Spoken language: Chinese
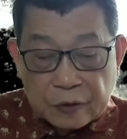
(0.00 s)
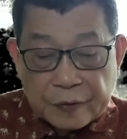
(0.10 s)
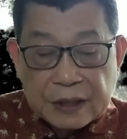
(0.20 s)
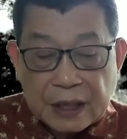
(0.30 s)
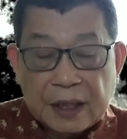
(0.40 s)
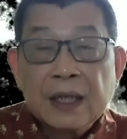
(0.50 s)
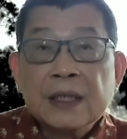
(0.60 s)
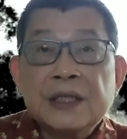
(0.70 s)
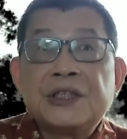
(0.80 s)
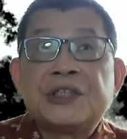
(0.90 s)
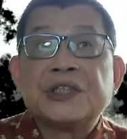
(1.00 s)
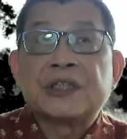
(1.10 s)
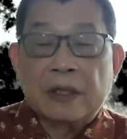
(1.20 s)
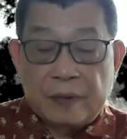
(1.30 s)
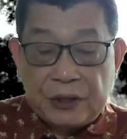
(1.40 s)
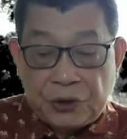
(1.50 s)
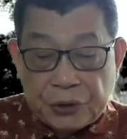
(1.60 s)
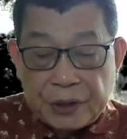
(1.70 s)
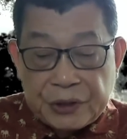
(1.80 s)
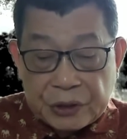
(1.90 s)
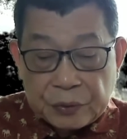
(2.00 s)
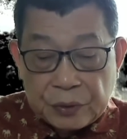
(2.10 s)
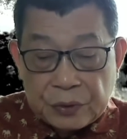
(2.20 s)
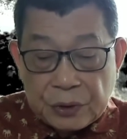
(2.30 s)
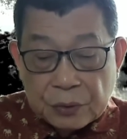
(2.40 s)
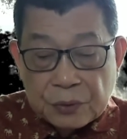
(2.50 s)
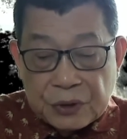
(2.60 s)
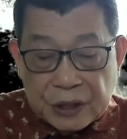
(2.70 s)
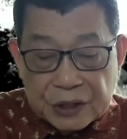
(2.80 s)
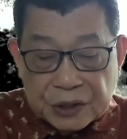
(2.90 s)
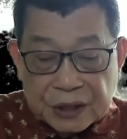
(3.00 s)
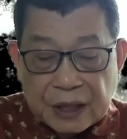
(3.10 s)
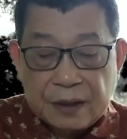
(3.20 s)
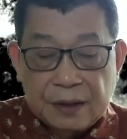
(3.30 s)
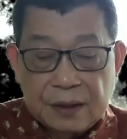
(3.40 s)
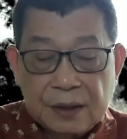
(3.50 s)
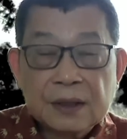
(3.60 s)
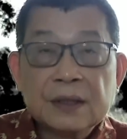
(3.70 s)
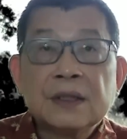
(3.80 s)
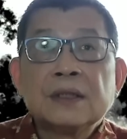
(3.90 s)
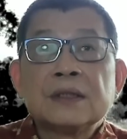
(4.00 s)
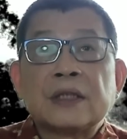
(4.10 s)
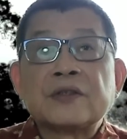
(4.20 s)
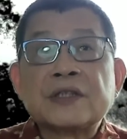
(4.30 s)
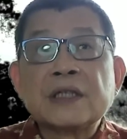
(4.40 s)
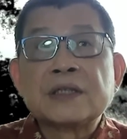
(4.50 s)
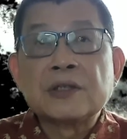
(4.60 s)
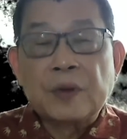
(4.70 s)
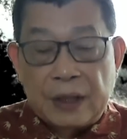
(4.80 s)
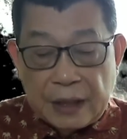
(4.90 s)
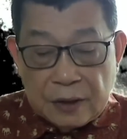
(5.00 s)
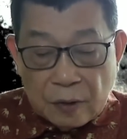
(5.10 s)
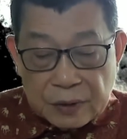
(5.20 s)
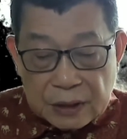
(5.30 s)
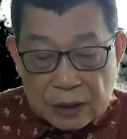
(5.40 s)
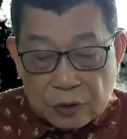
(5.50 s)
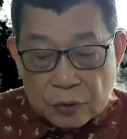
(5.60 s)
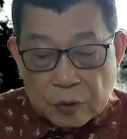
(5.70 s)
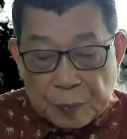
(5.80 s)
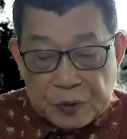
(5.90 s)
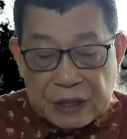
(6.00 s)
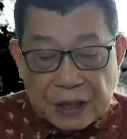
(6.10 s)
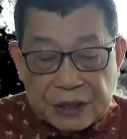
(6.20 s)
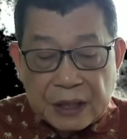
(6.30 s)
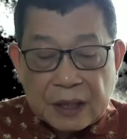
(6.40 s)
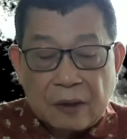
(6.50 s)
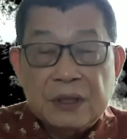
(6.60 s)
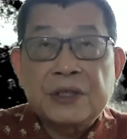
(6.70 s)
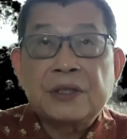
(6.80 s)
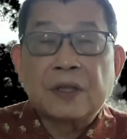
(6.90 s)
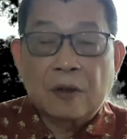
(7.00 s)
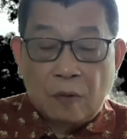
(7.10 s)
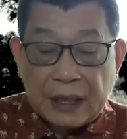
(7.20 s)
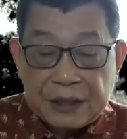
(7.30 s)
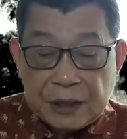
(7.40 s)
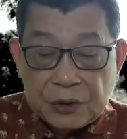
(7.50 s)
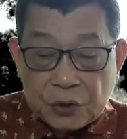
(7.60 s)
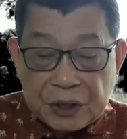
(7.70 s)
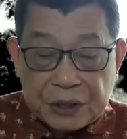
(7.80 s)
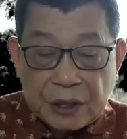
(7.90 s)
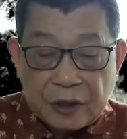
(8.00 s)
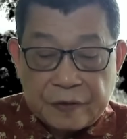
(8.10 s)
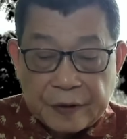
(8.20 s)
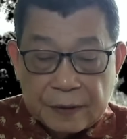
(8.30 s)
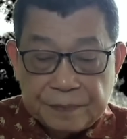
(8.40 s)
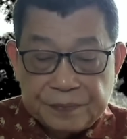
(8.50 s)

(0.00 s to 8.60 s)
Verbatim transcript: 的风险一起，成为全球优先的事项。他说这是对人工智能做出不想警告一系列公开信最新的一封。